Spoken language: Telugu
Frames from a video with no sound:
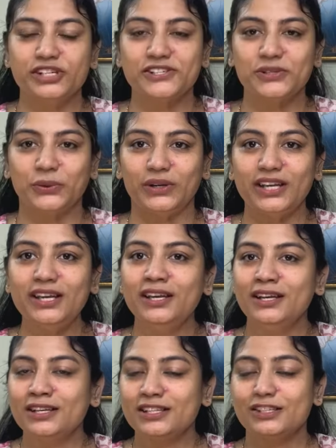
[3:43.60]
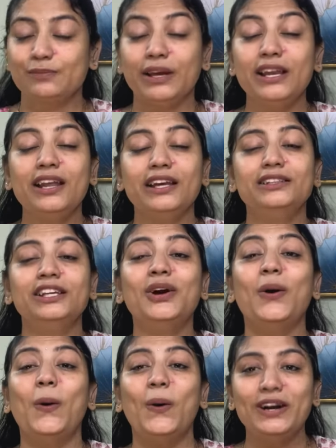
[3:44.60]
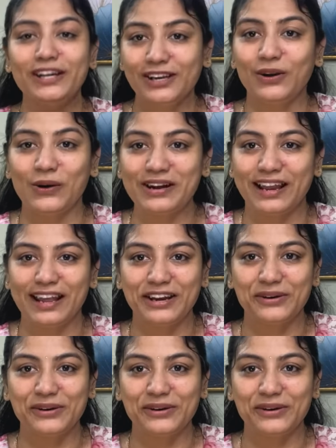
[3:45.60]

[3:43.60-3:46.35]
చేసుకోండి స్మెల్ అయితే ఆల్ డే లాంగ్ అలానే